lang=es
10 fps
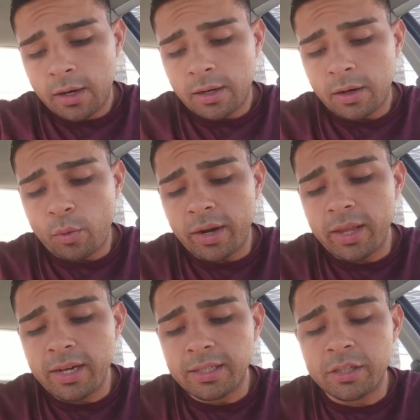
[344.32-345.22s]

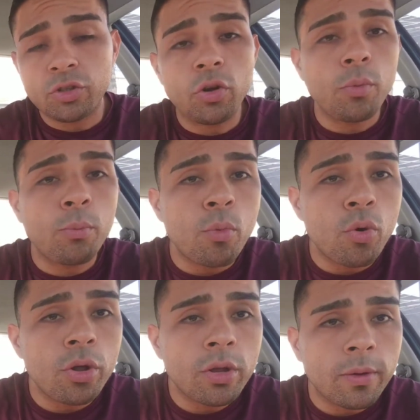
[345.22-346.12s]
Recuerden, si son
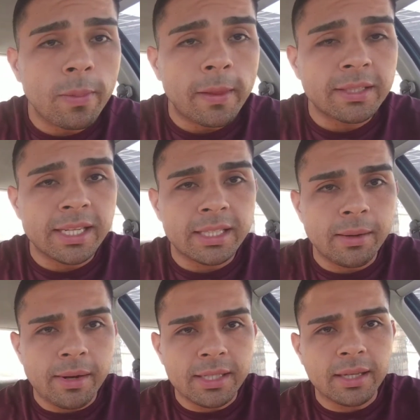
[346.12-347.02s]
muy
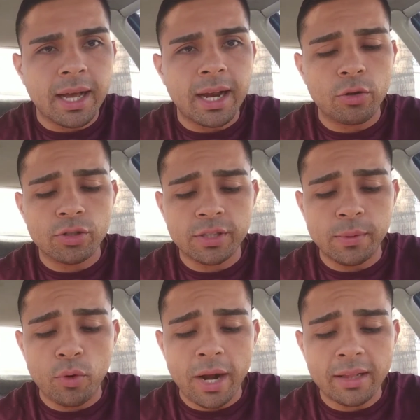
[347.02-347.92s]
sensibles a los
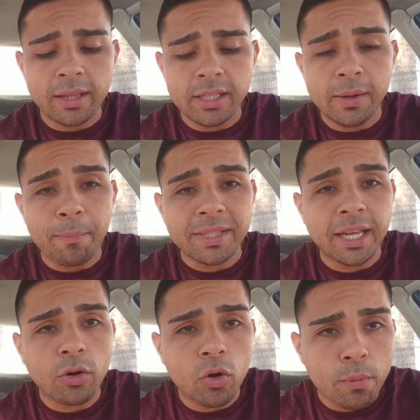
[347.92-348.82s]
estimulantes,
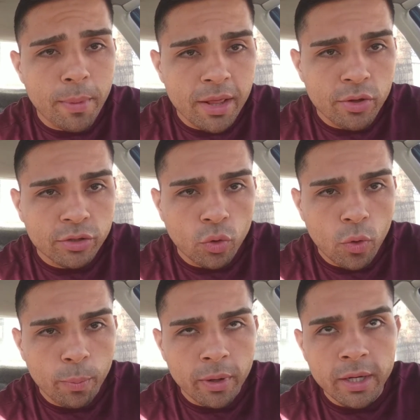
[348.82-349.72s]
empezar con medio
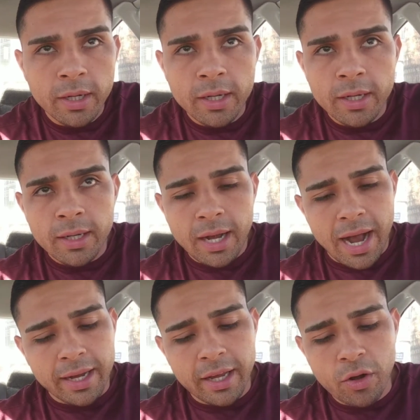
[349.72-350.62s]
scoop.
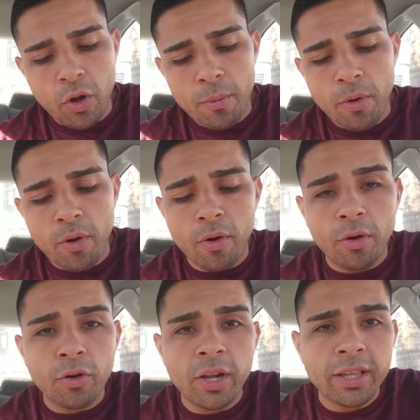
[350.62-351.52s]
Aquí como
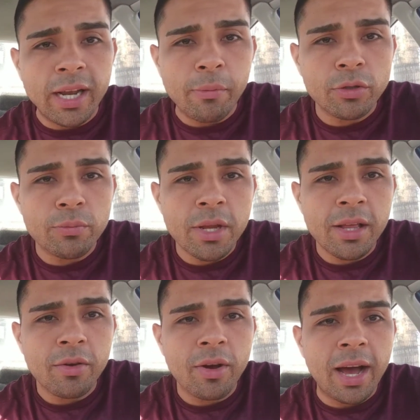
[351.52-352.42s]
no le tenemos
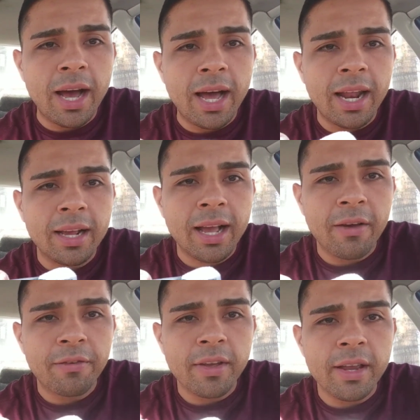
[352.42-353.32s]
miedo a la
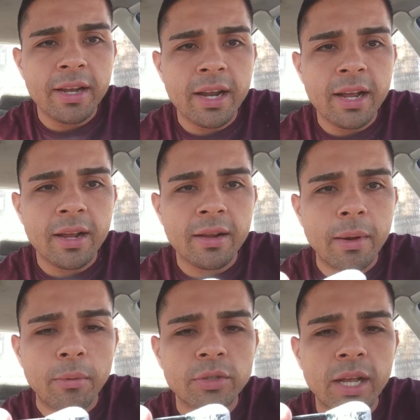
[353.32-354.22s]
cafeína,
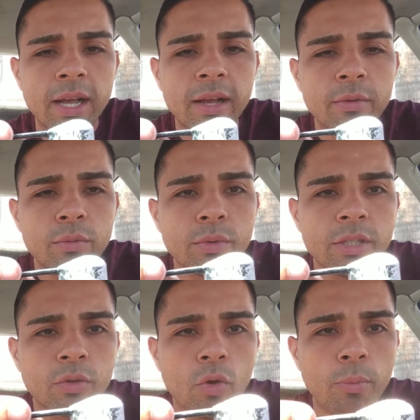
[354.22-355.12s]
vamos a un
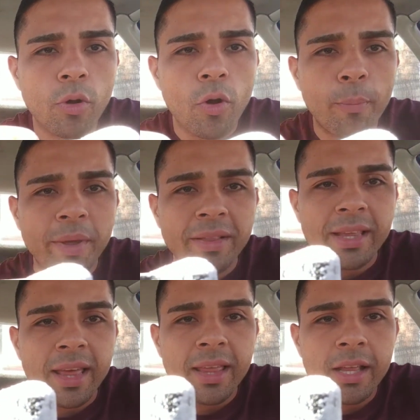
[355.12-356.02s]
scoop
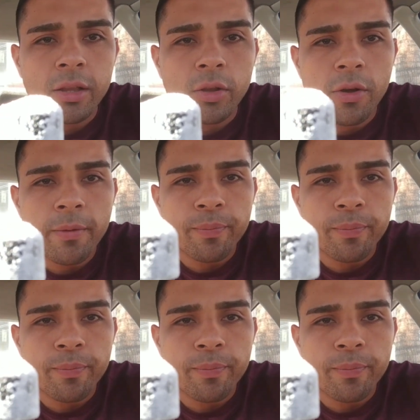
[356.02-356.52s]
copeteadito.